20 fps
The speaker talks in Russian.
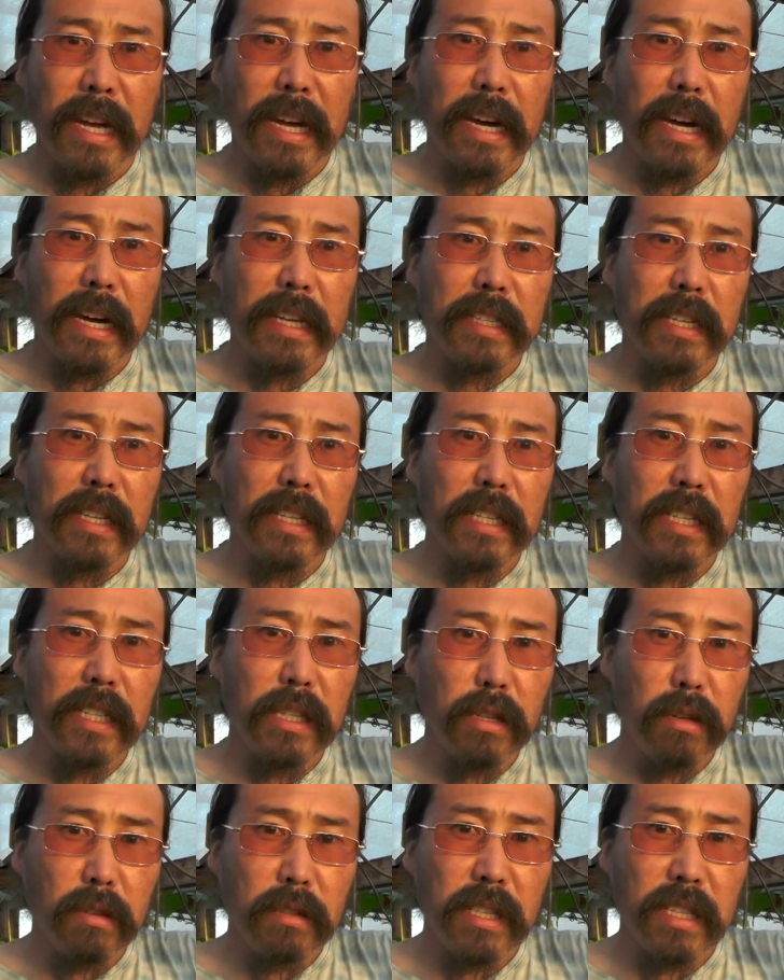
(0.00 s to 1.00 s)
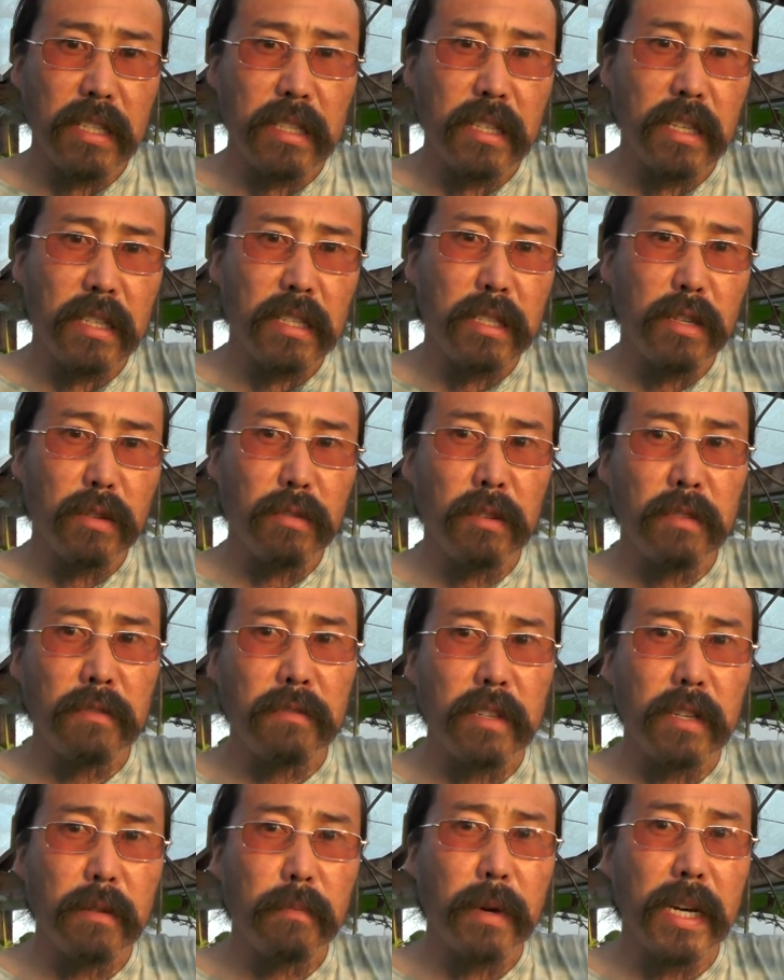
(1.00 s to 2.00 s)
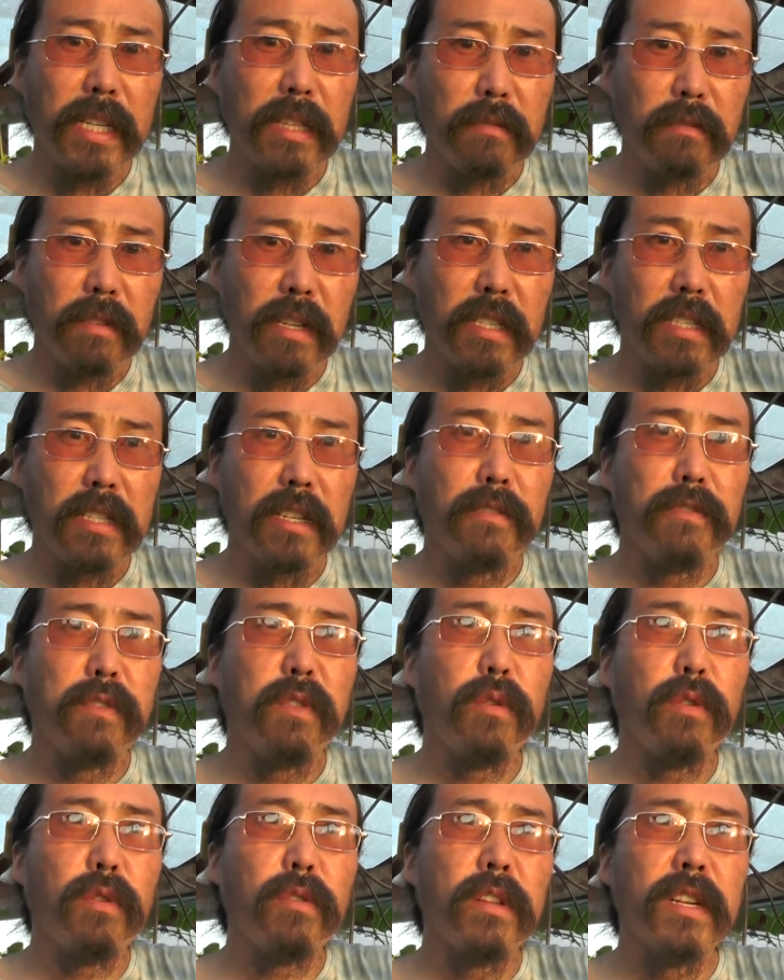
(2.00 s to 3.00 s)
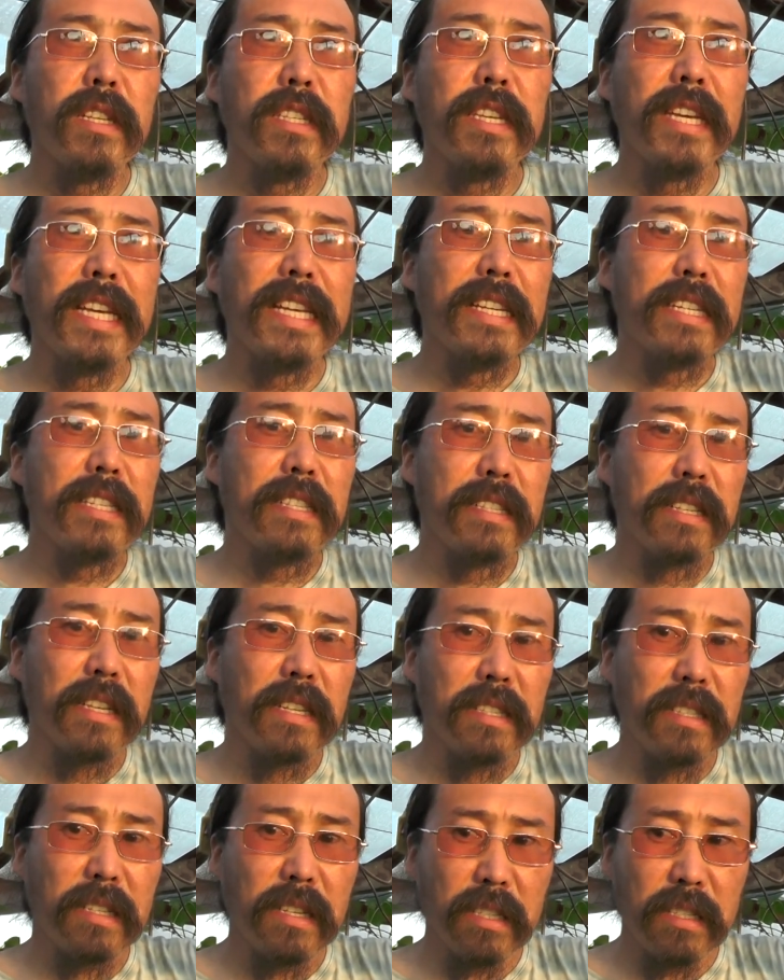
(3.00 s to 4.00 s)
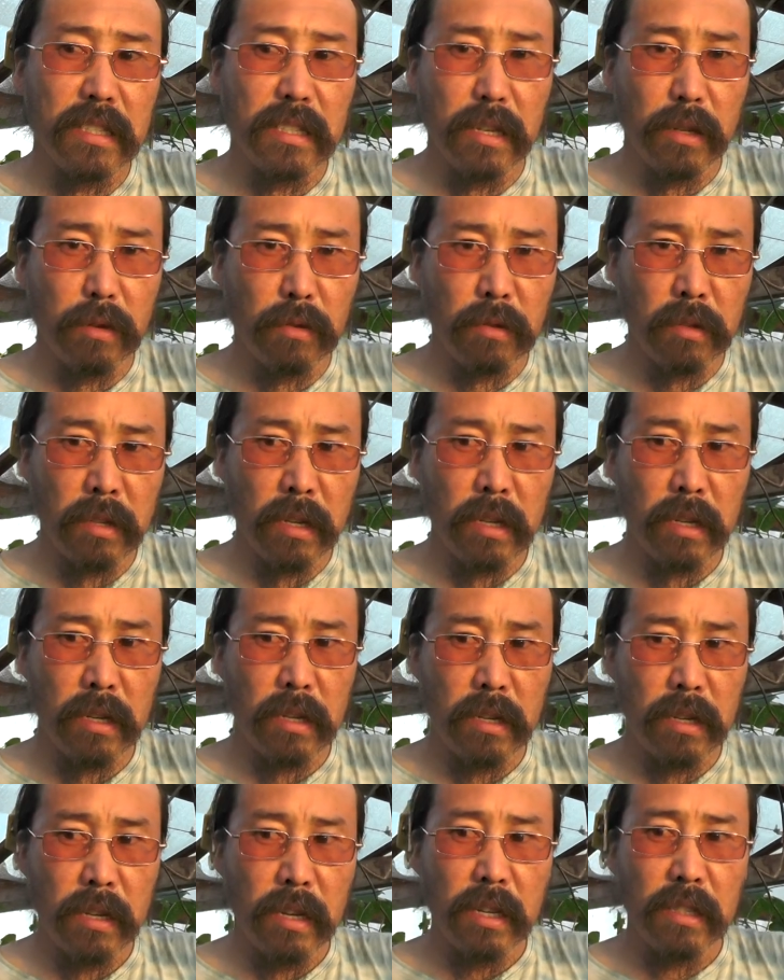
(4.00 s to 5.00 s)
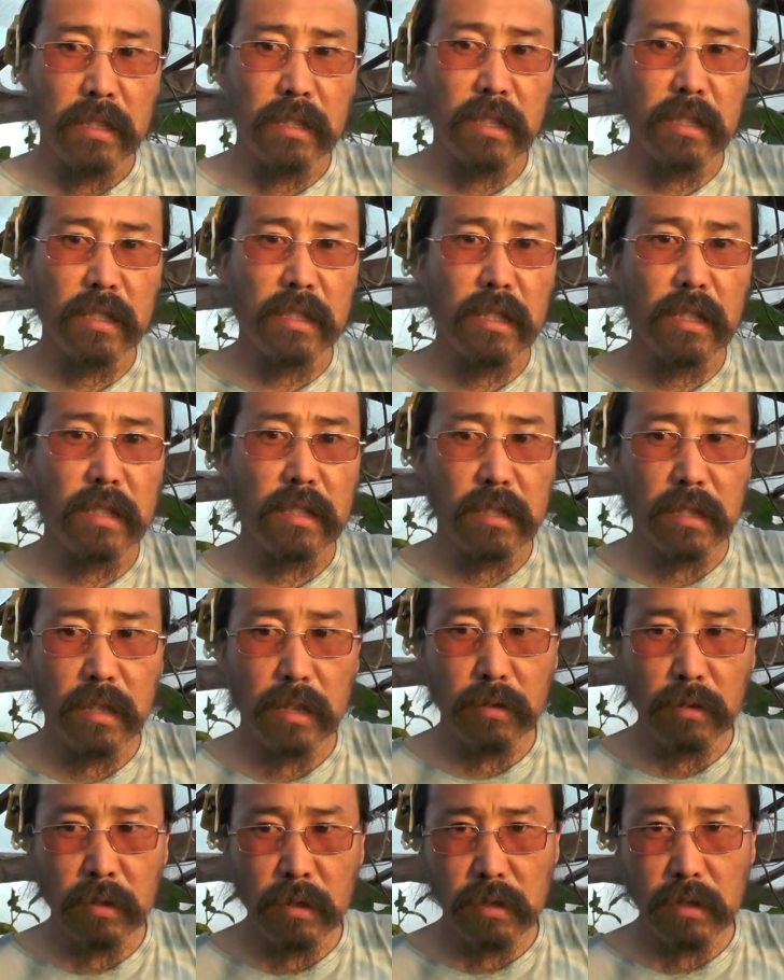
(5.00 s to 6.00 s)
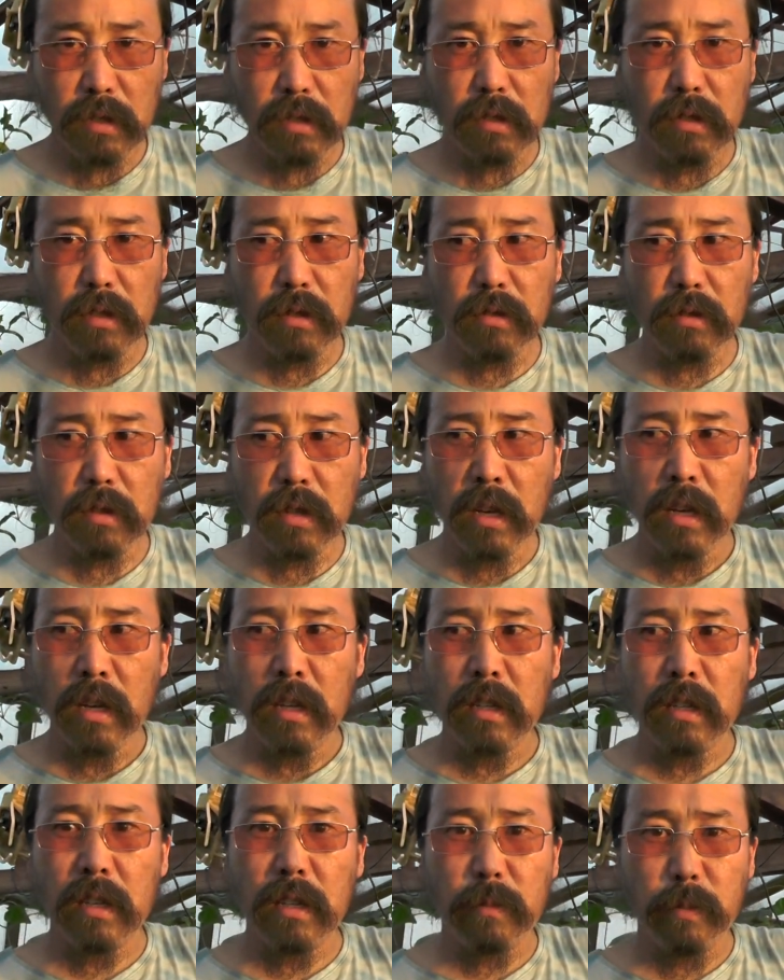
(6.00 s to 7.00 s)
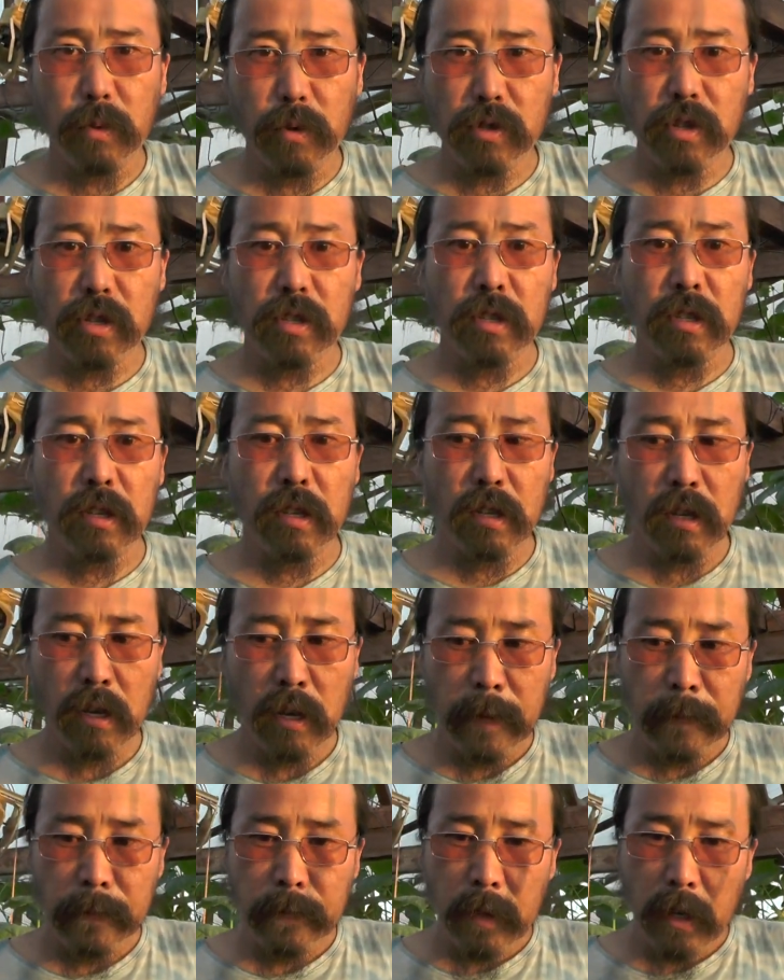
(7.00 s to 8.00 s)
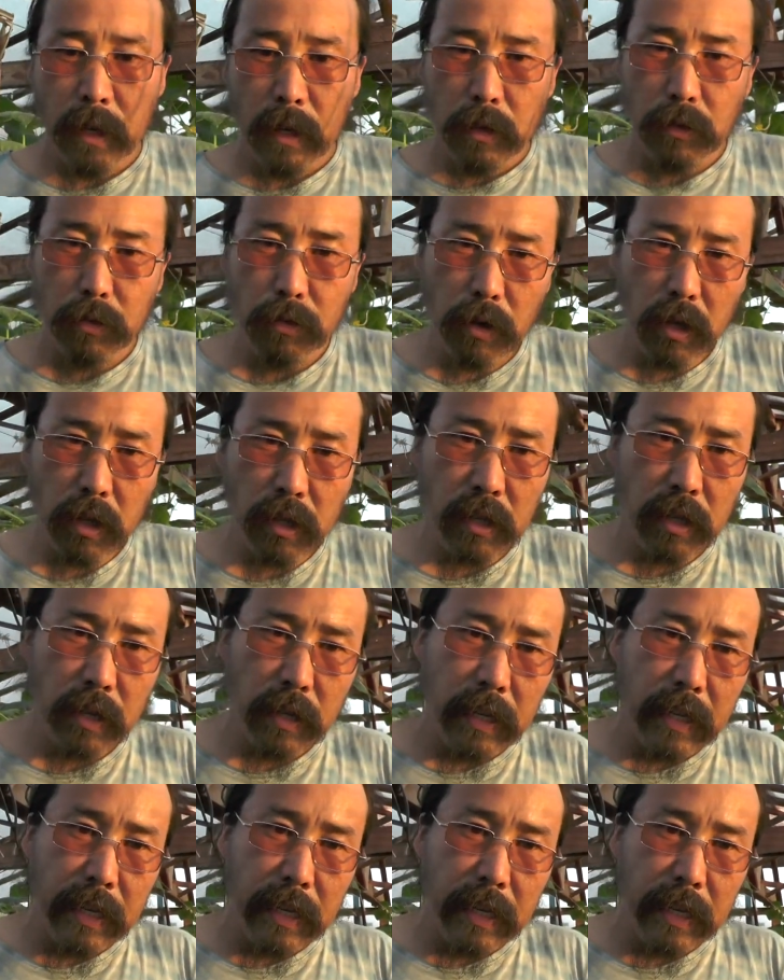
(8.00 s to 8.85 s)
А дегидротестостерон вырабатывается в холоде из тестостерона. Тестостерон создает надпочечник. То есть